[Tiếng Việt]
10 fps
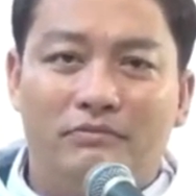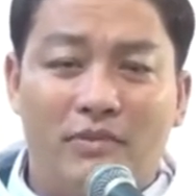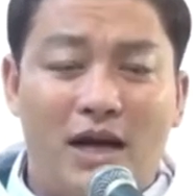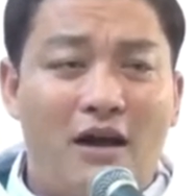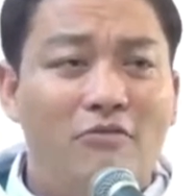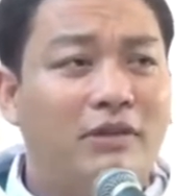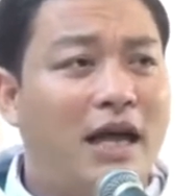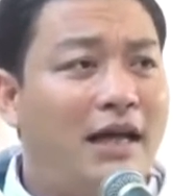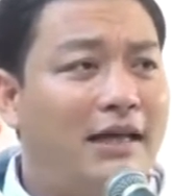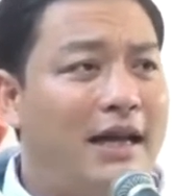mà ông
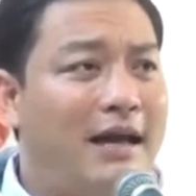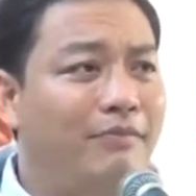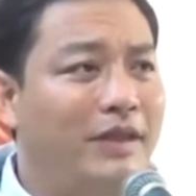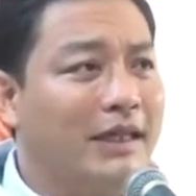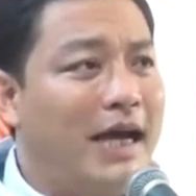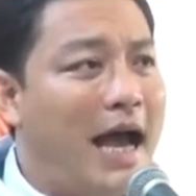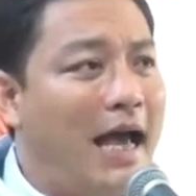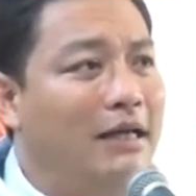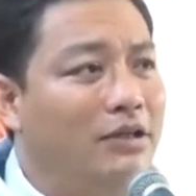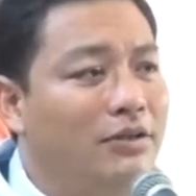ta đã làm thiệt
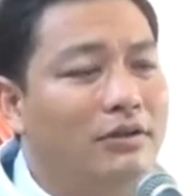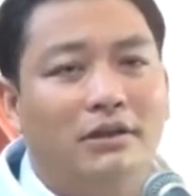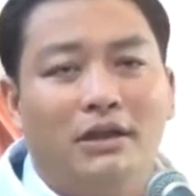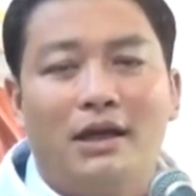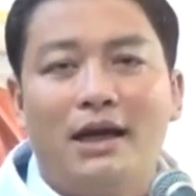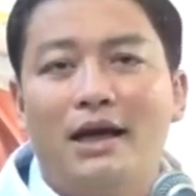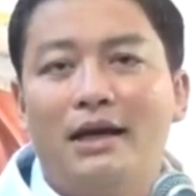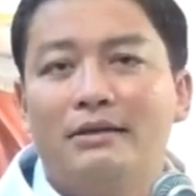hại cho người khác